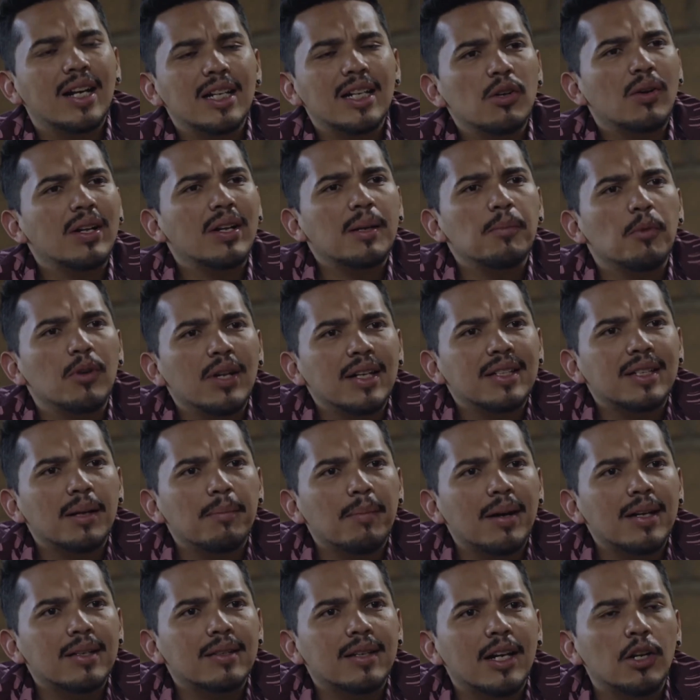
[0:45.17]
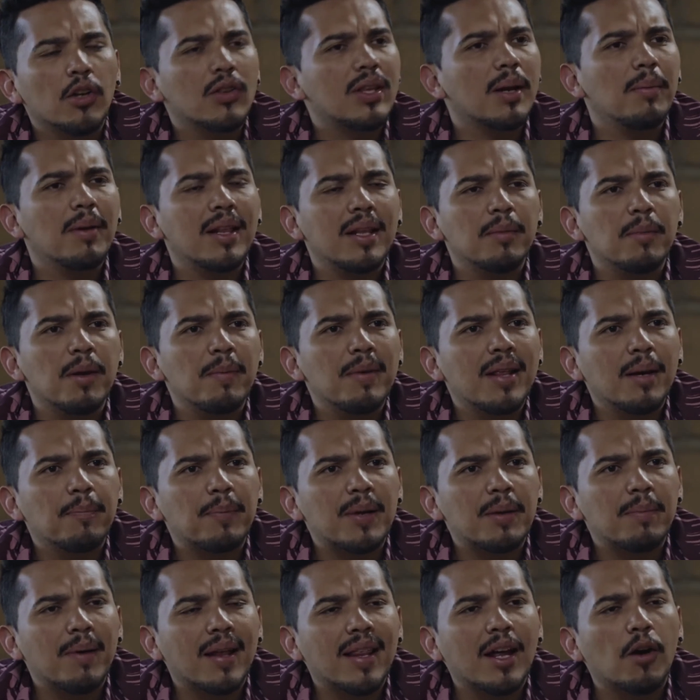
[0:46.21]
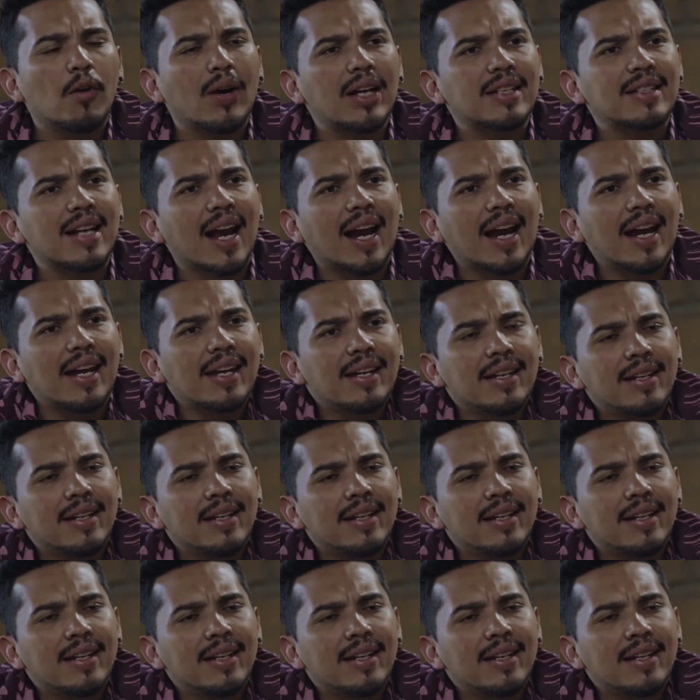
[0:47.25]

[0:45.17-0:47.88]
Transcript: es lo que te molesta más? ¿Que no te hable de mi vida privada o que sea gay?